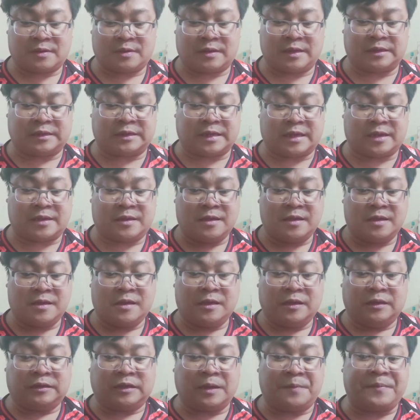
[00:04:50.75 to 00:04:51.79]
Kasi
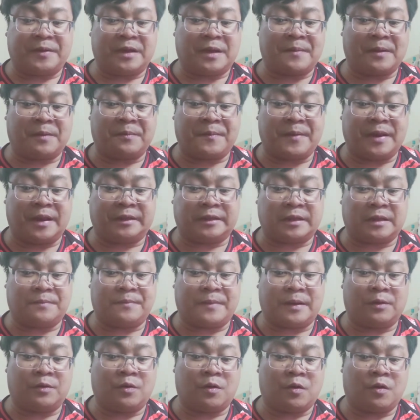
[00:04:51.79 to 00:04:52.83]
syempre kapag bibili tayo ng
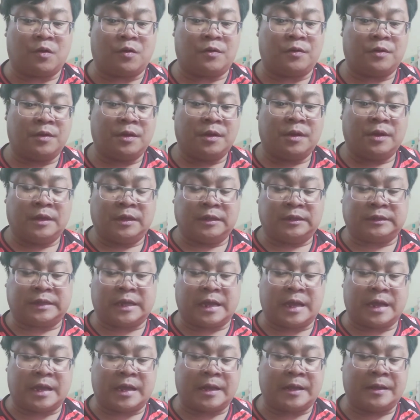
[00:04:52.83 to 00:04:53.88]
bagoong
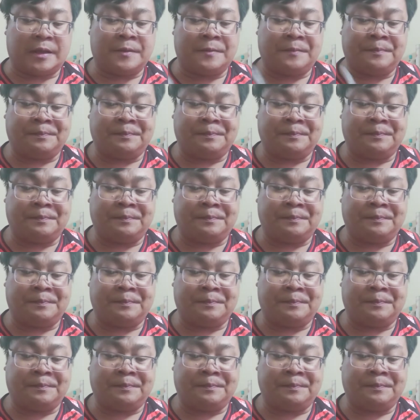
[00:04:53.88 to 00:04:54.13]
sa